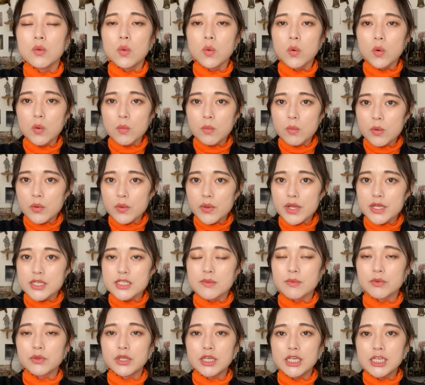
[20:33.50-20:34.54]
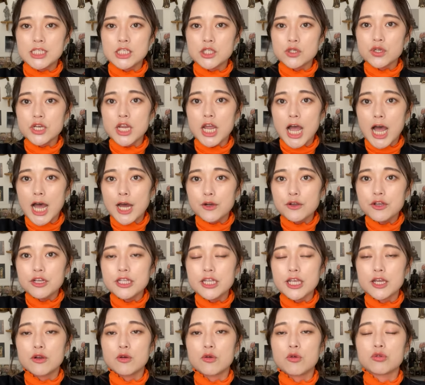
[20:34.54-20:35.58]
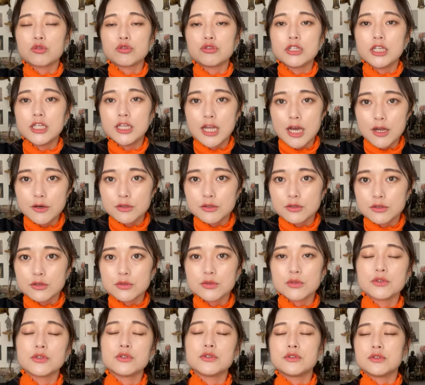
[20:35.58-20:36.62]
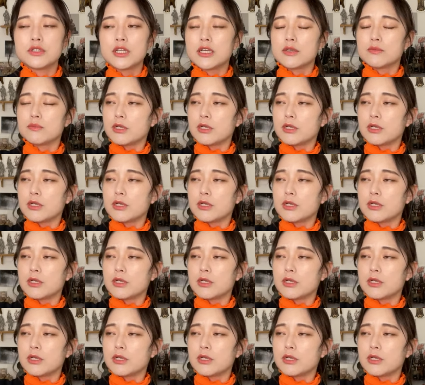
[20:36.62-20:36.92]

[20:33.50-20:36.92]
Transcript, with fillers: 弘法大師様と一緒に歩いていることになるというね、